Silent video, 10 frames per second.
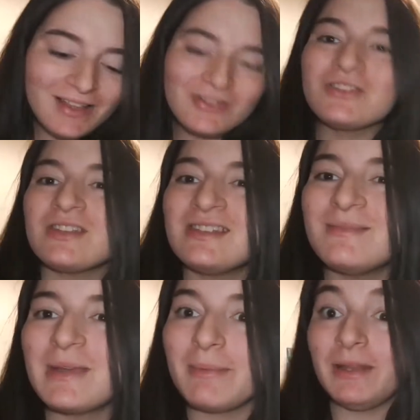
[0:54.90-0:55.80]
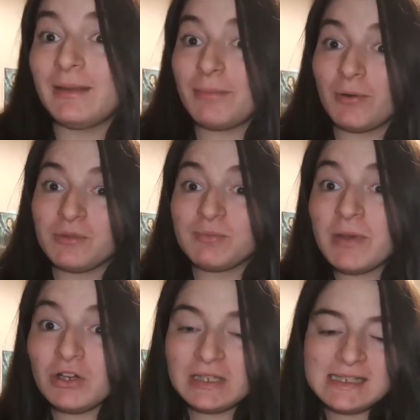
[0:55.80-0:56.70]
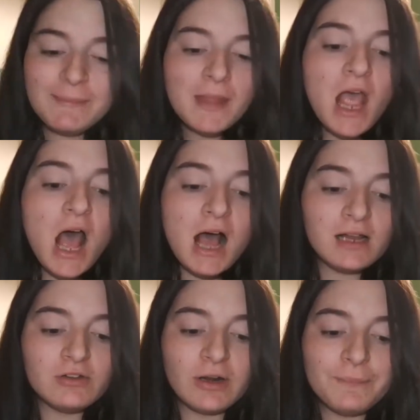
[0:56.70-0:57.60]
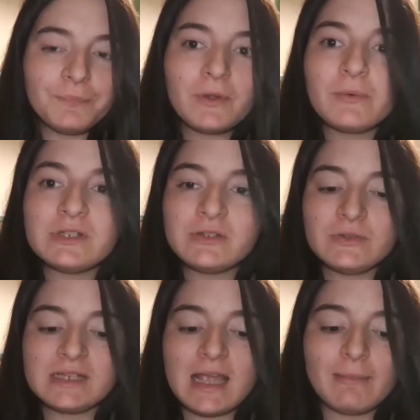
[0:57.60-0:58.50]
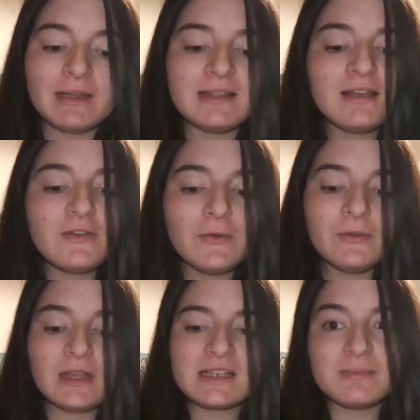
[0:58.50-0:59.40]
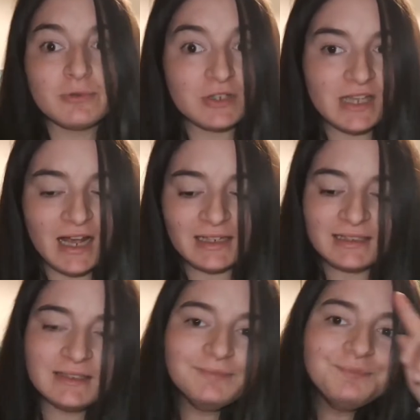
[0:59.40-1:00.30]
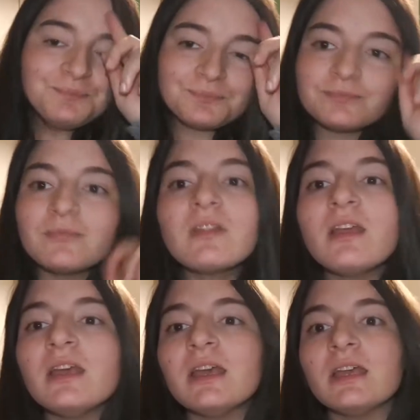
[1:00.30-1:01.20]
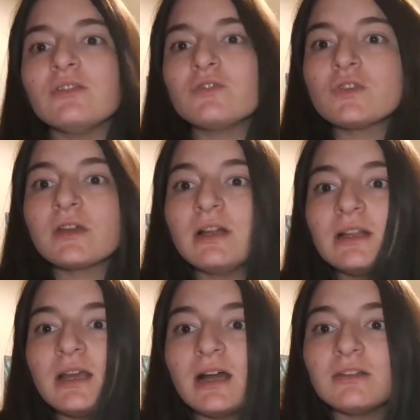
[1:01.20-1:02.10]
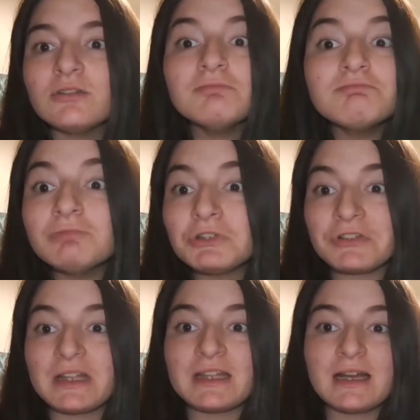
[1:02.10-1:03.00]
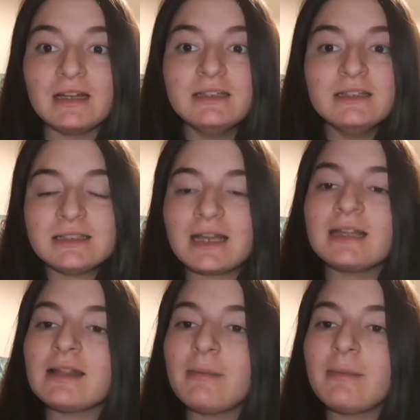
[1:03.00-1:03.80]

non so se mi capite però spero di sì. Allora, questo si chiama Thank You Next Book Tag e non so chi l'ha ideato, io sono sarò taggata da